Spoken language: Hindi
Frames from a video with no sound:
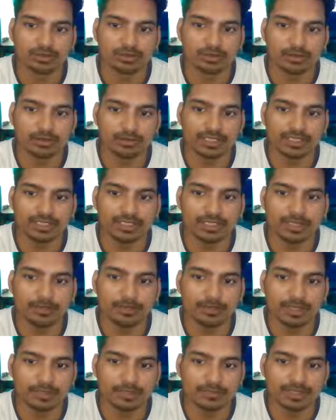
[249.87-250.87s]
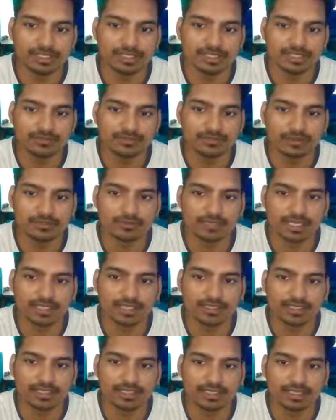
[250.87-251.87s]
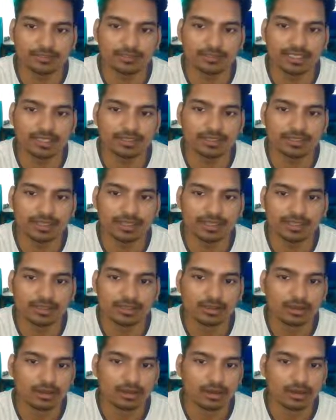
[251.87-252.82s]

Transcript: तो हमने यहाँ पे अपना सिर्फ वेबसाइट का नाम डालना है